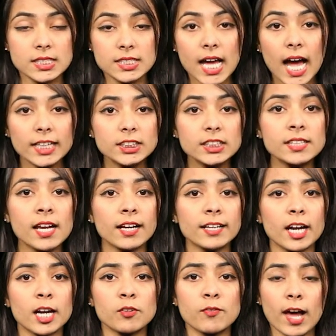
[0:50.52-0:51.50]
साजिद
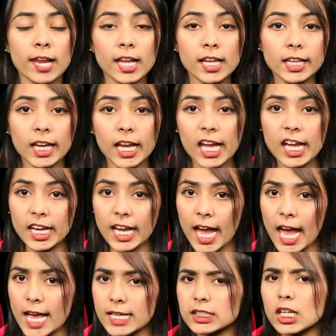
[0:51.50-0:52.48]
नाडियाडवाला ने एक
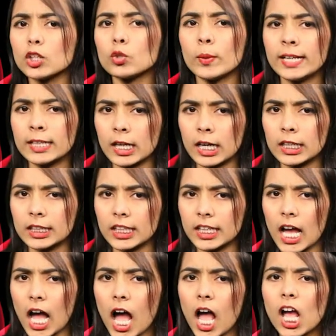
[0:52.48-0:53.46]
ऐसा ट्वीट कर
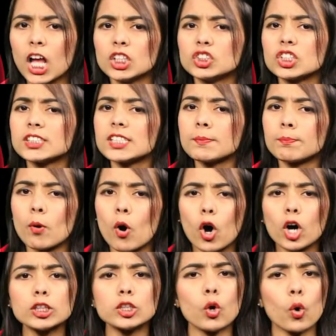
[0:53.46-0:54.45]
दिया जिससे
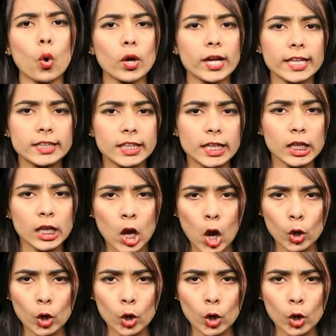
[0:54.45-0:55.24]
बहुत लोगों के दिल